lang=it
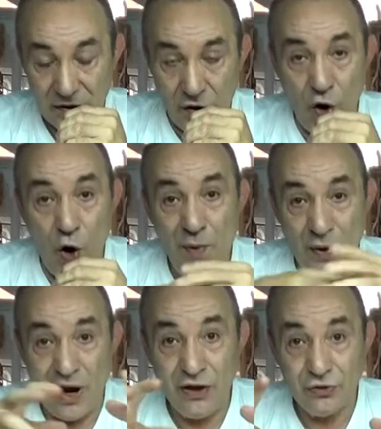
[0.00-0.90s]
come
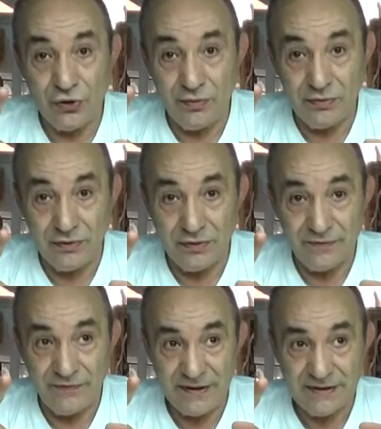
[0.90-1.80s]
quando oh,
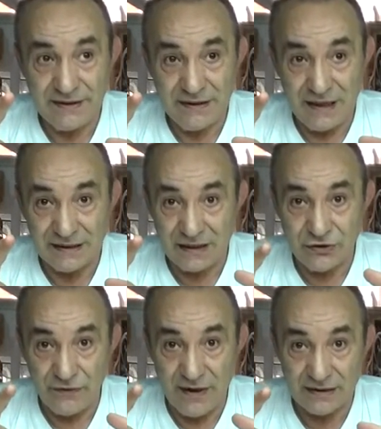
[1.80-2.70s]
feci la
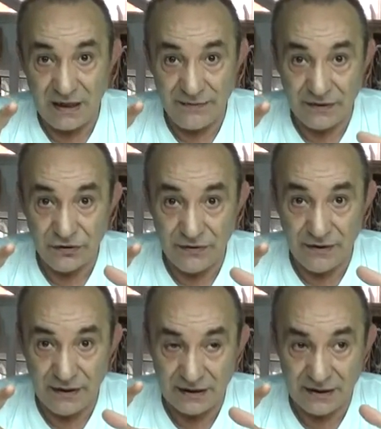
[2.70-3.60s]
Sangiovese, la,
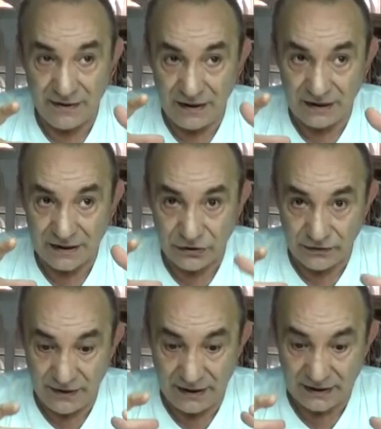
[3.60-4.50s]
Fangiove, la, la
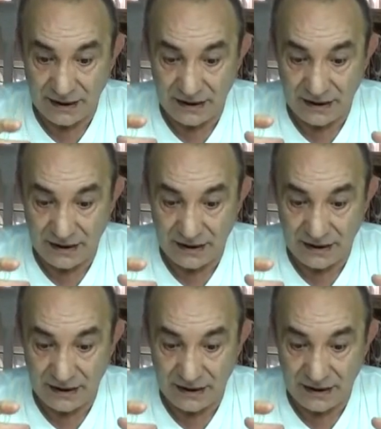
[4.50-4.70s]
Sangiovese